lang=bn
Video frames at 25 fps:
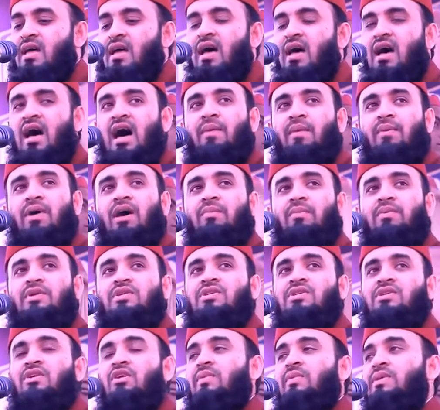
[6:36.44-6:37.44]
আবার
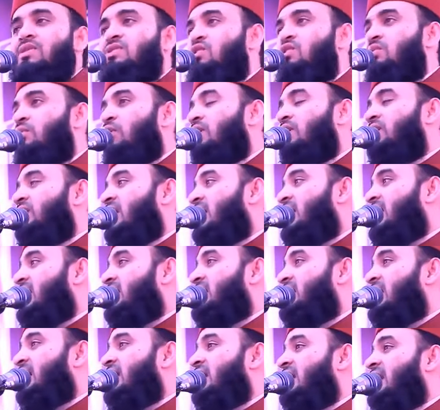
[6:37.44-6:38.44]
বিশ্বনবী যুবকদেরকে
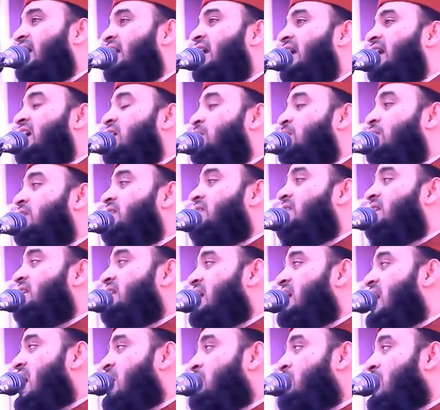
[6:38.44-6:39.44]
দেখলে ডেকে বলতেন ইয়া মা